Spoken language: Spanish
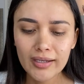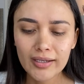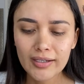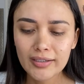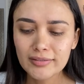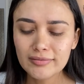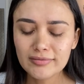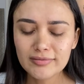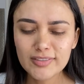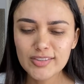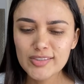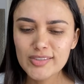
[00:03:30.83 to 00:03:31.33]

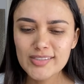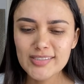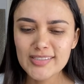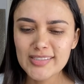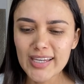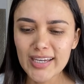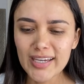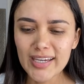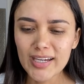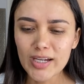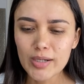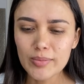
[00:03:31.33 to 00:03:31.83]
no
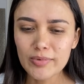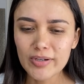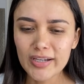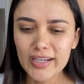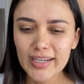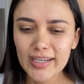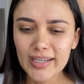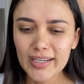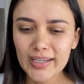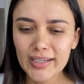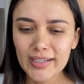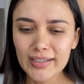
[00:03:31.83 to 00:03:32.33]
sé, como
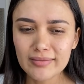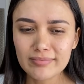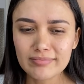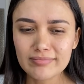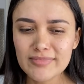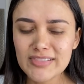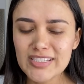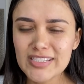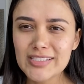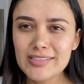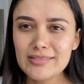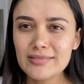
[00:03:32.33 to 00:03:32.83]
que
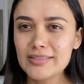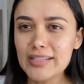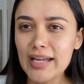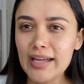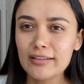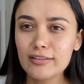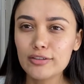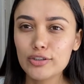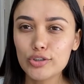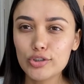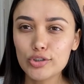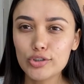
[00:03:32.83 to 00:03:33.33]
sin
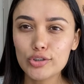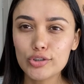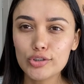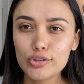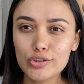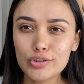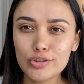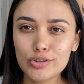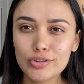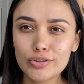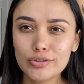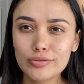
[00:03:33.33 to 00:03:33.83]

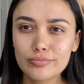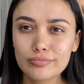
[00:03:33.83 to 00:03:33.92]
tanto,